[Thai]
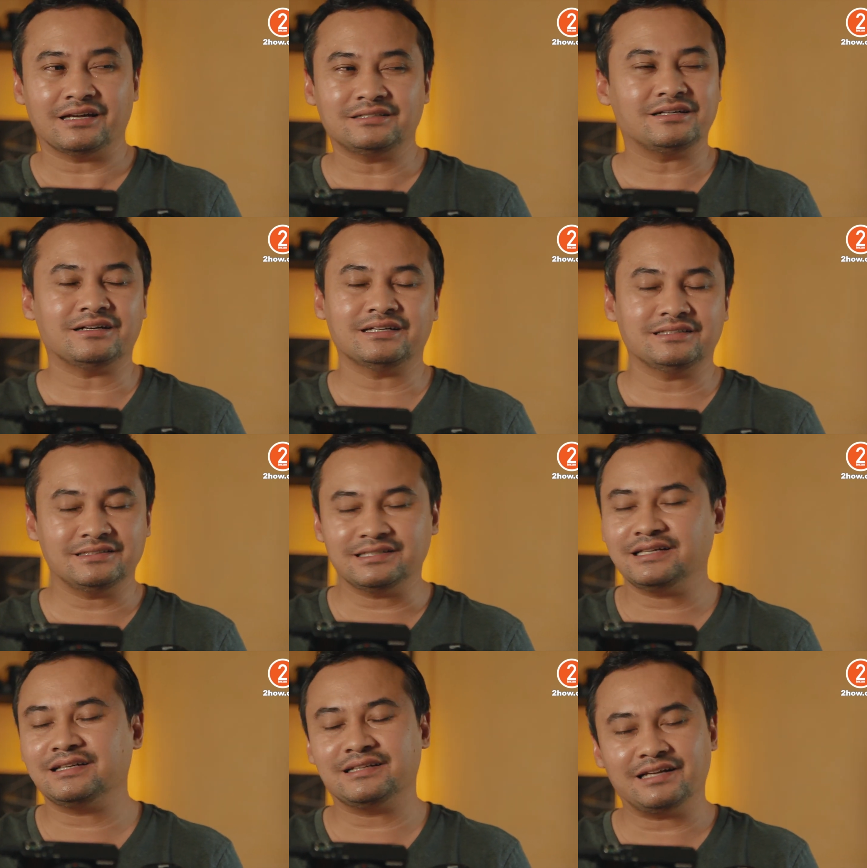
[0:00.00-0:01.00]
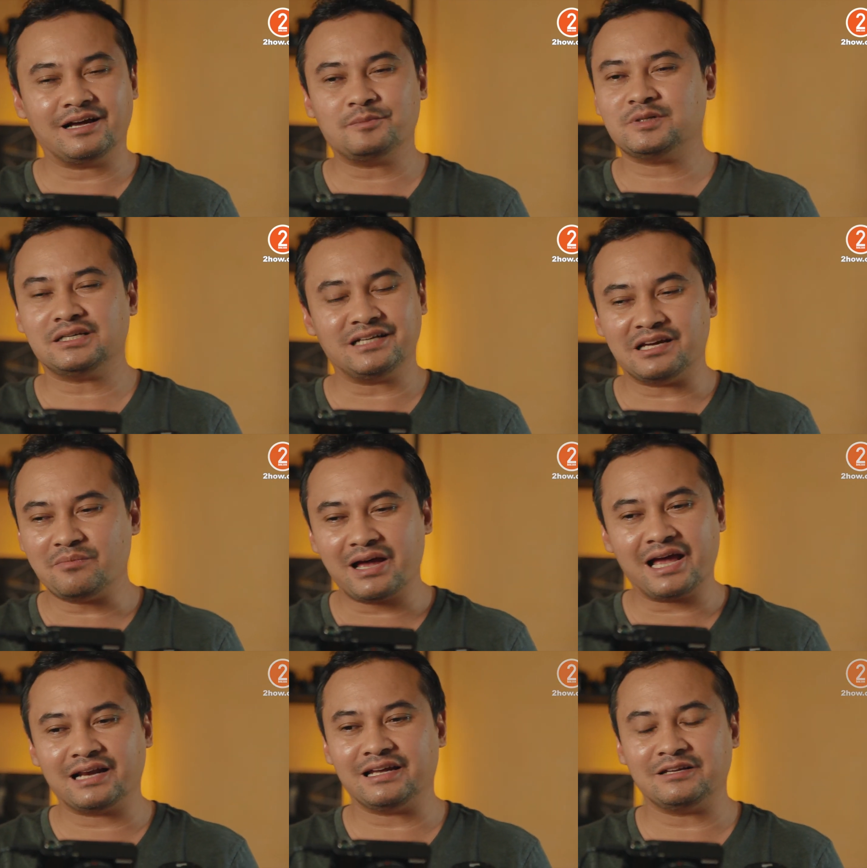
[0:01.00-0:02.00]
เฉยๆจริงๆนะครับเฉยๆ
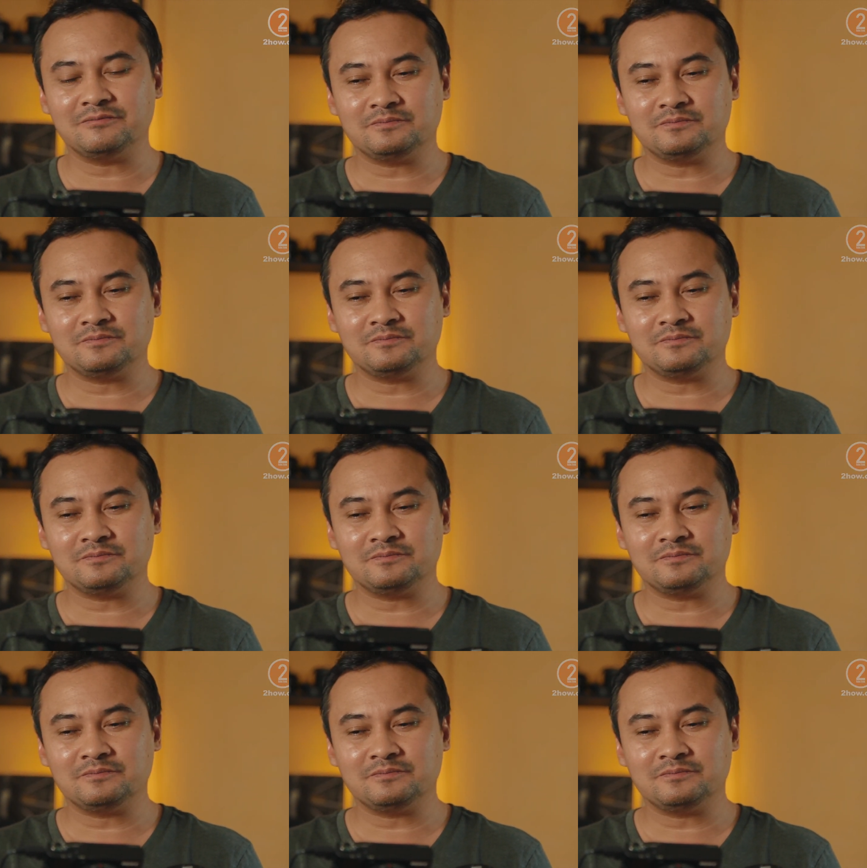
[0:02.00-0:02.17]
มากเลย